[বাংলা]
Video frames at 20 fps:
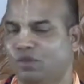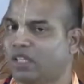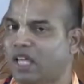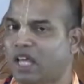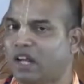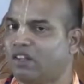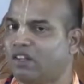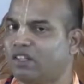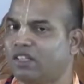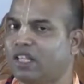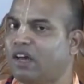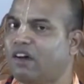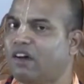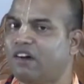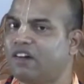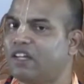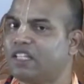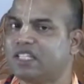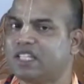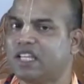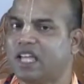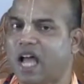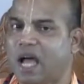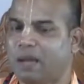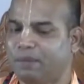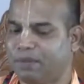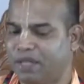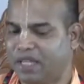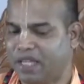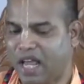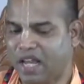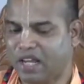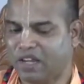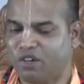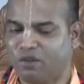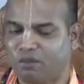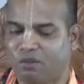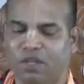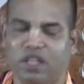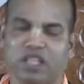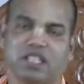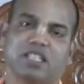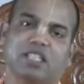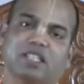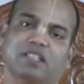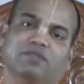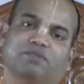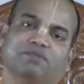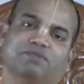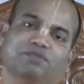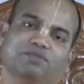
উদাহরণ দেওয়া হয়েছে আমি এর আগেও বলেছি